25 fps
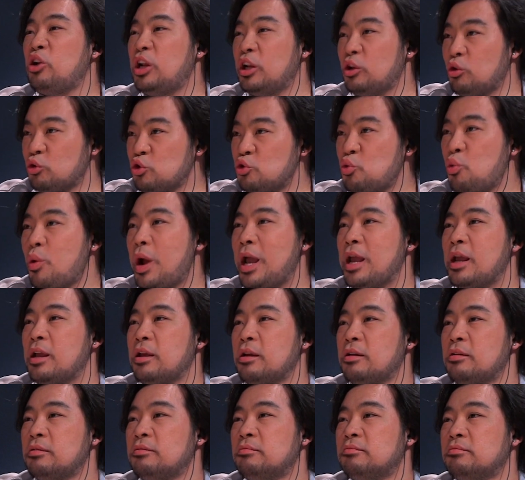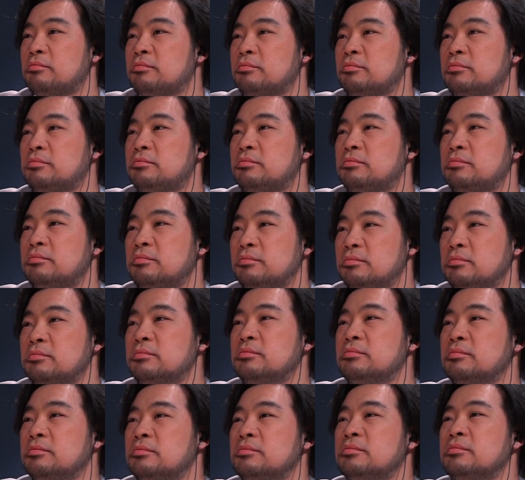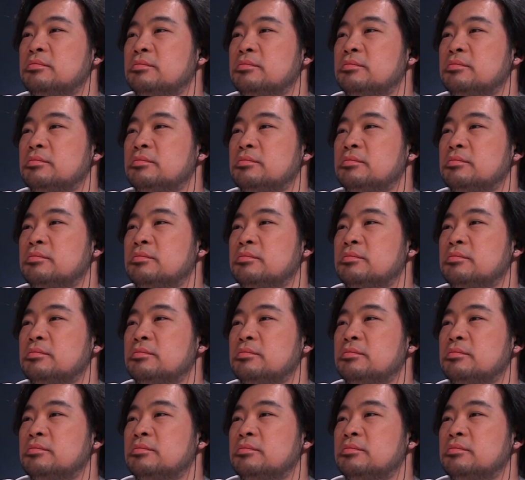ก็เลยต้องช่วยแต